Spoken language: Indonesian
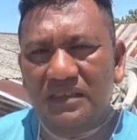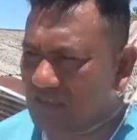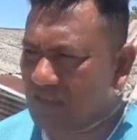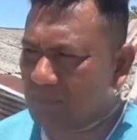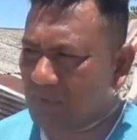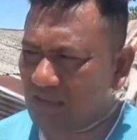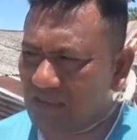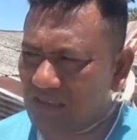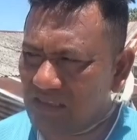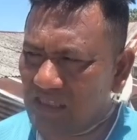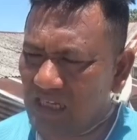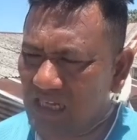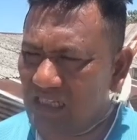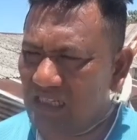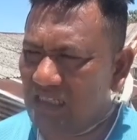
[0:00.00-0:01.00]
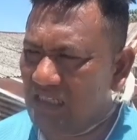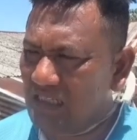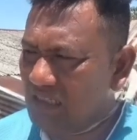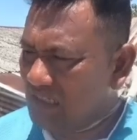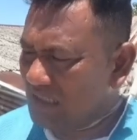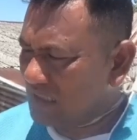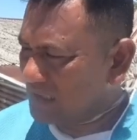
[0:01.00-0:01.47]
tempat tinggal
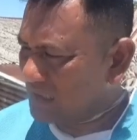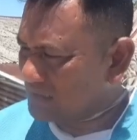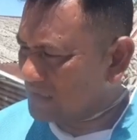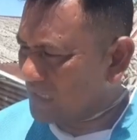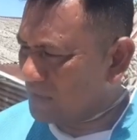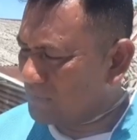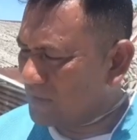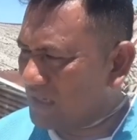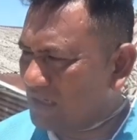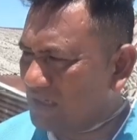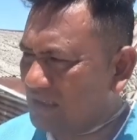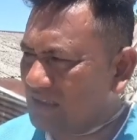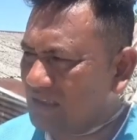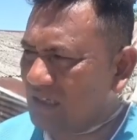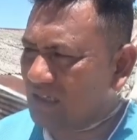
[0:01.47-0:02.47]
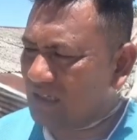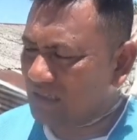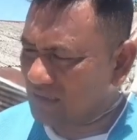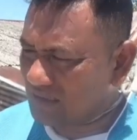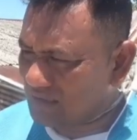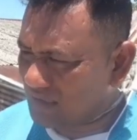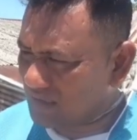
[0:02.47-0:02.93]
yang selama ini tidak
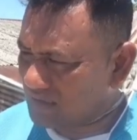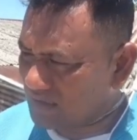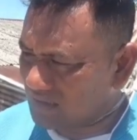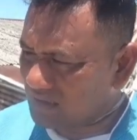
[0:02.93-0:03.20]
tidak